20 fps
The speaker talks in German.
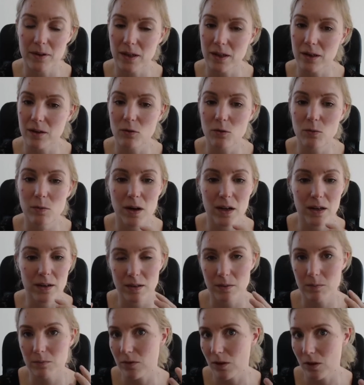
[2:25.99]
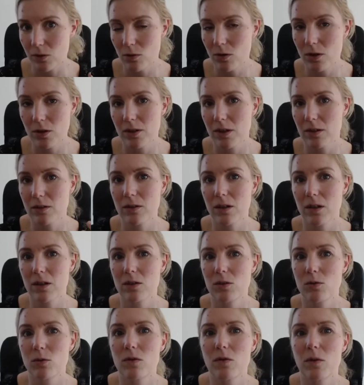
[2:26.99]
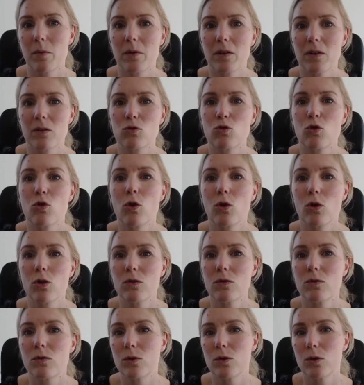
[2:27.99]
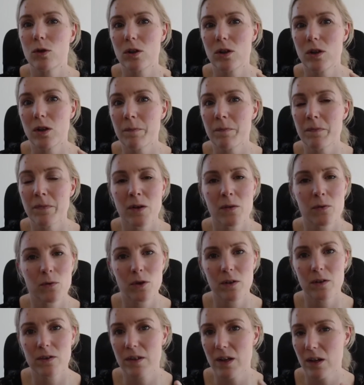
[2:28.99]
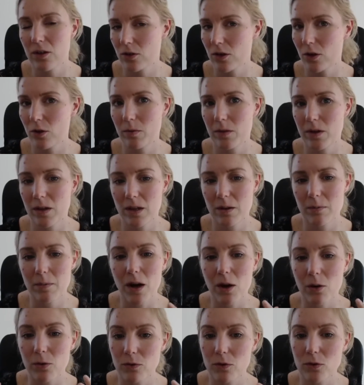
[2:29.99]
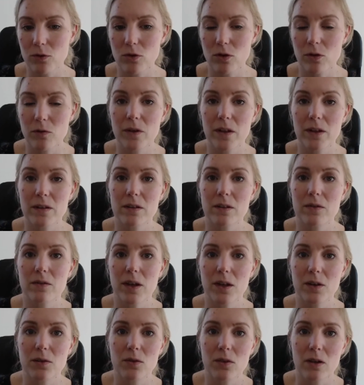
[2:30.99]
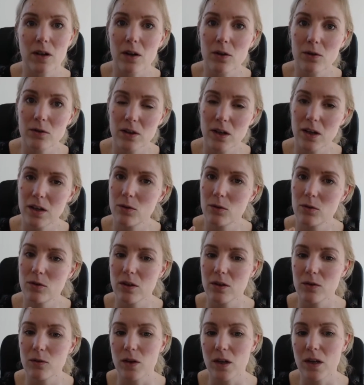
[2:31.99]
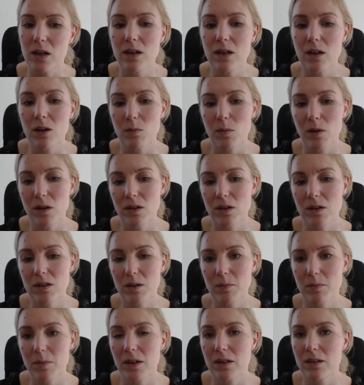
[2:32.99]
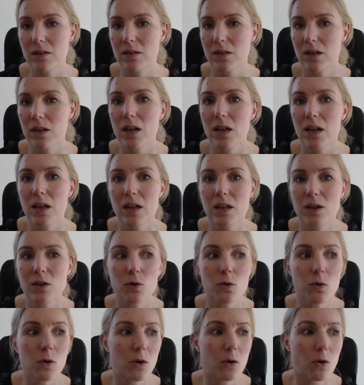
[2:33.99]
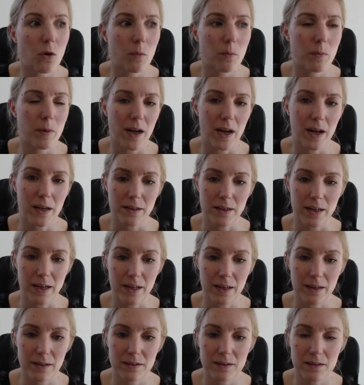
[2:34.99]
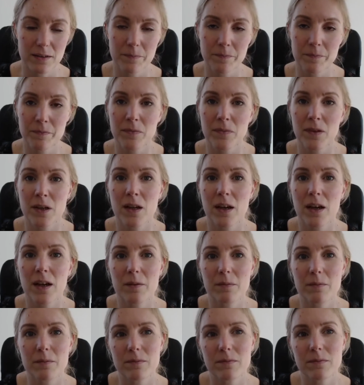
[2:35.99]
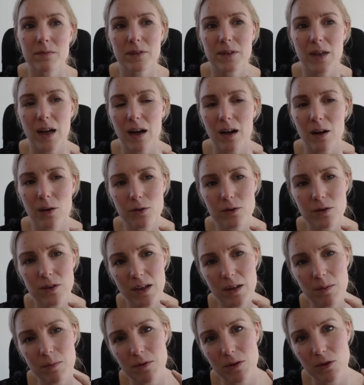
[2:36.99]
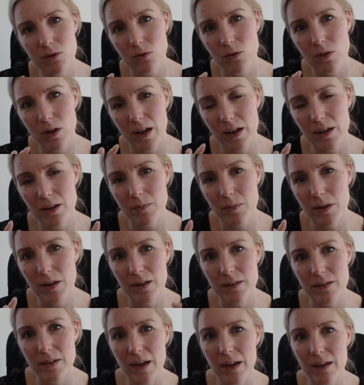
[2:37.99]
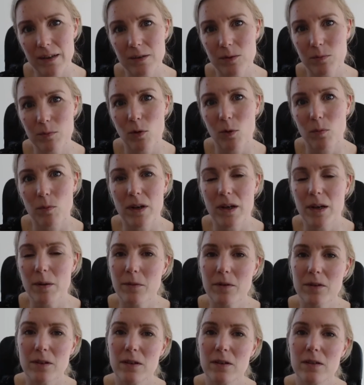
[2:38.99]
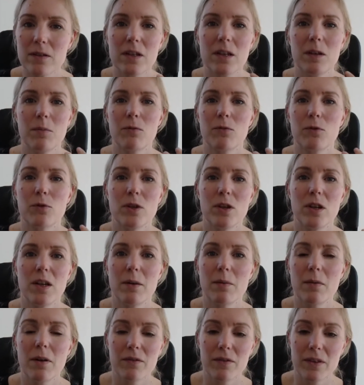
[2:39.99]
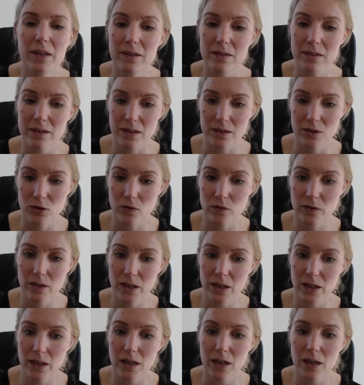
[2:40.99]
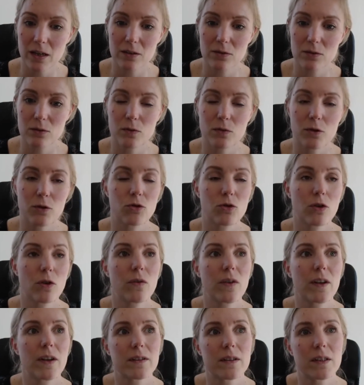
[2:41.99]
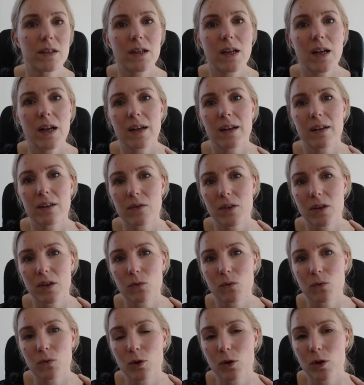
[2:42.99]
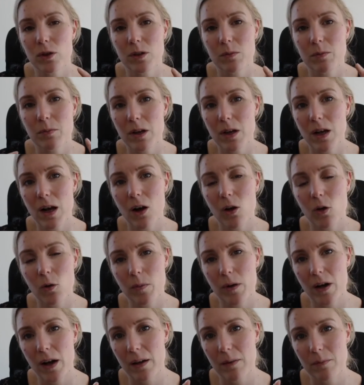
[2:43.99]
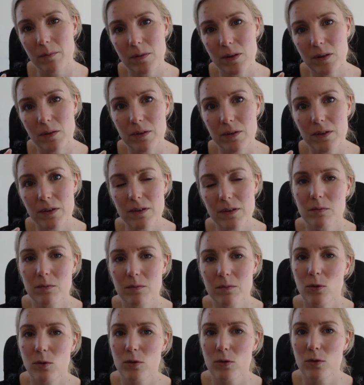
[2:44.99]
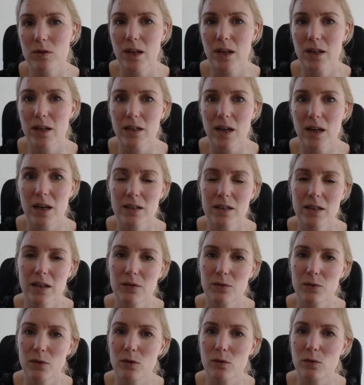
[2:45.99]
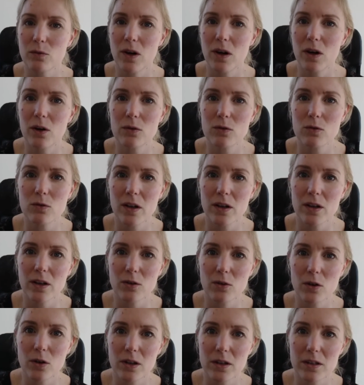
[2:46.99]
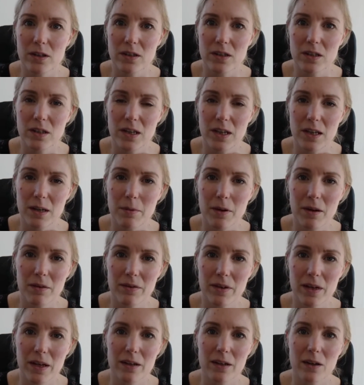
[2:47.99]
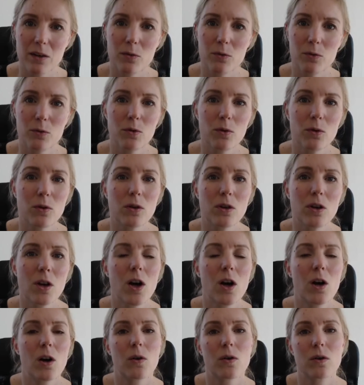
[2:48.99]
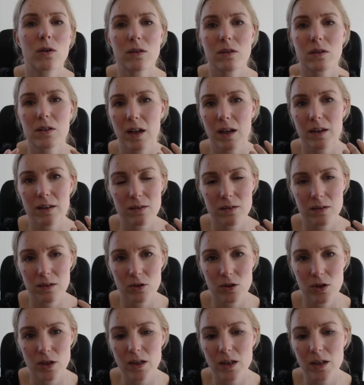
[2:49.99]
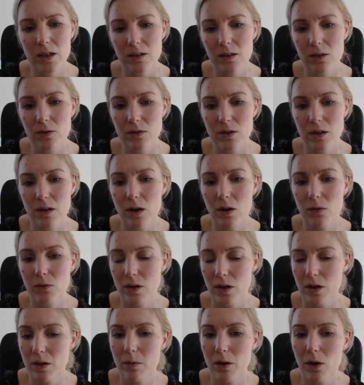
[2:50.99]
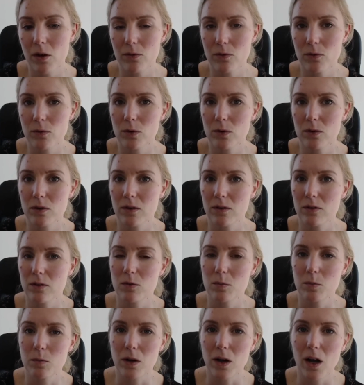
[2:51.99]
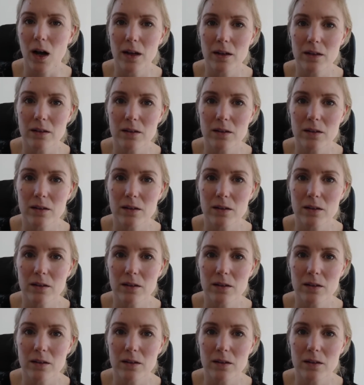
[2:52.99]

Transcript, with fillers: Gegenüber dem natürlichen Estradiol, wenn man das schlucken würde, würde es sehr schnell über die Leber ausverstoffwechselt werden und rausgehen. Und das verhindert man, indem man diese Ethylgruppe anhängt. Ähm, daraus ergibt sich schon gleich mal das erste Problem. Es ist eben für die Leber wesentlich schwieriger, das zu verstoffwechseln. Deswegen führt die Pille auch bei einem gewissen Prozentanteil von Frauen zu einer deutlichen Leberwerterhöhung und kann sich schädigend die, auf die Leber auswirken. Das ist bekannt.